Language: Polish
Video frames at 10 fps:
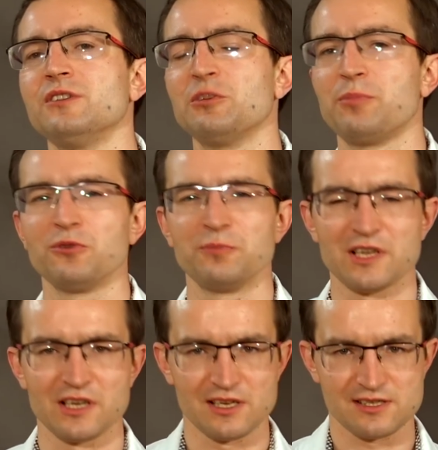do
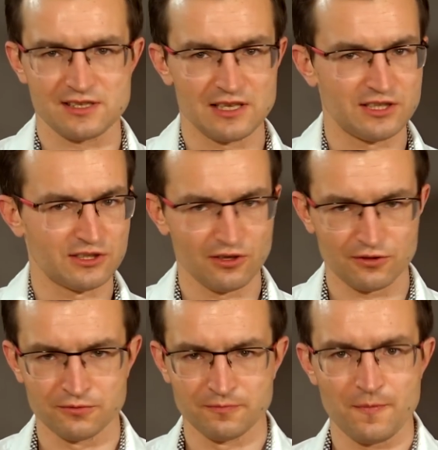polubiania nas na
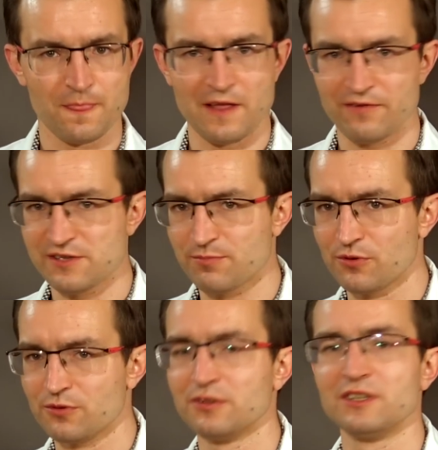TikToku, na
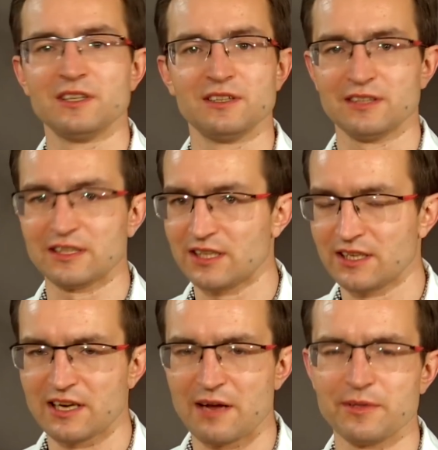Facebooku, na
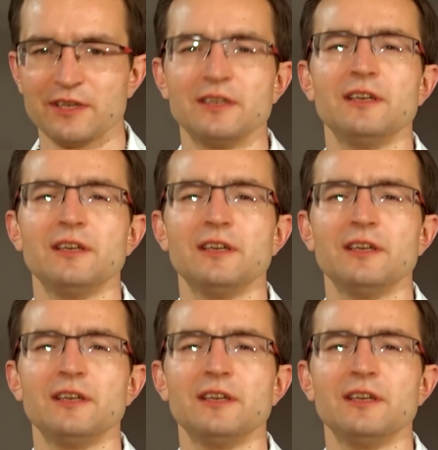Telegramie